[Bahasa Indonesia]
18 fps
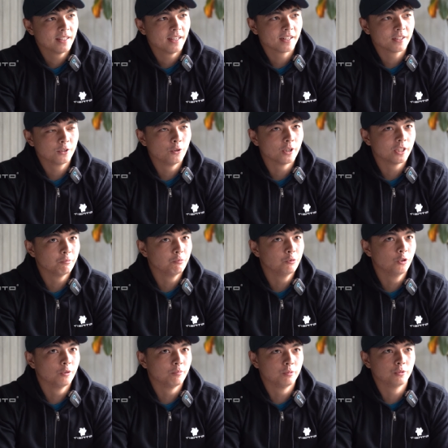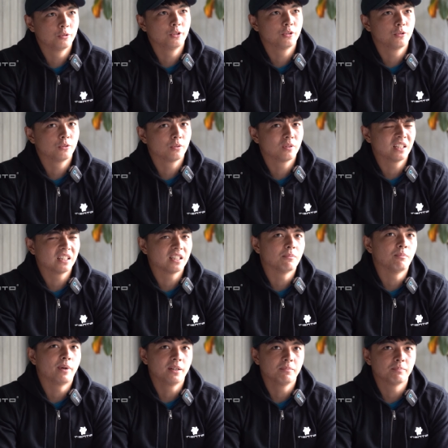yang 2020 itu
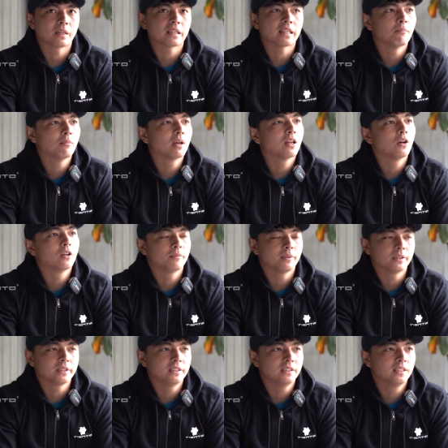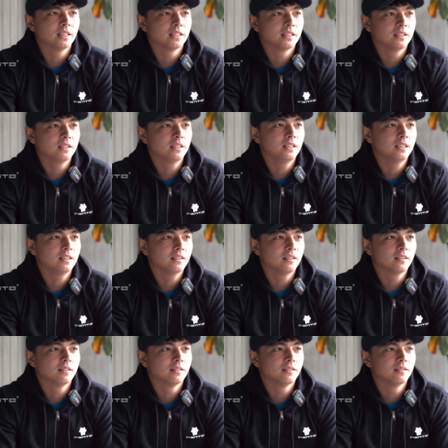kita main pertama lawan Persija oh, di
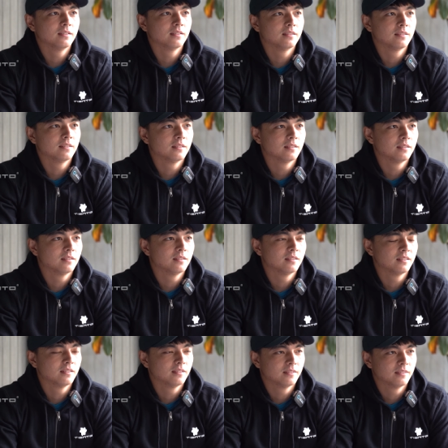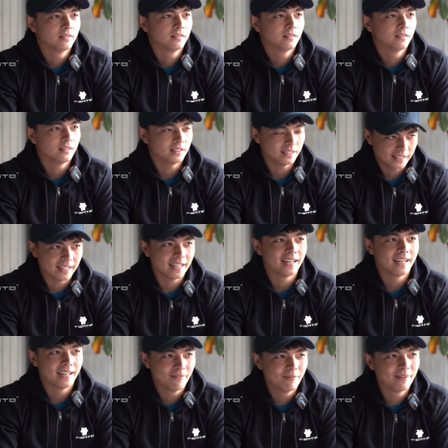sebelum, sebelum
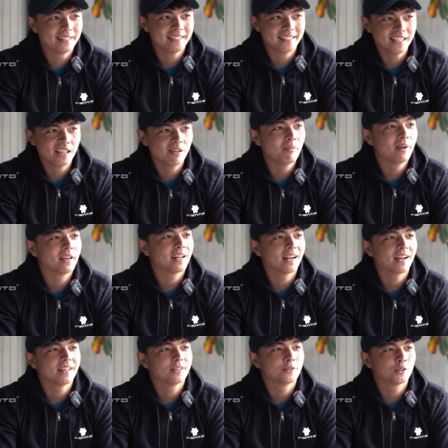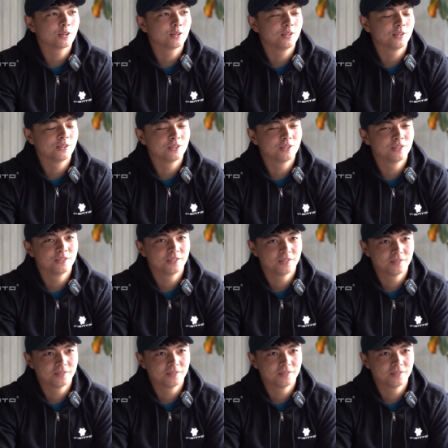ya main di GBK kan waktu ya. itu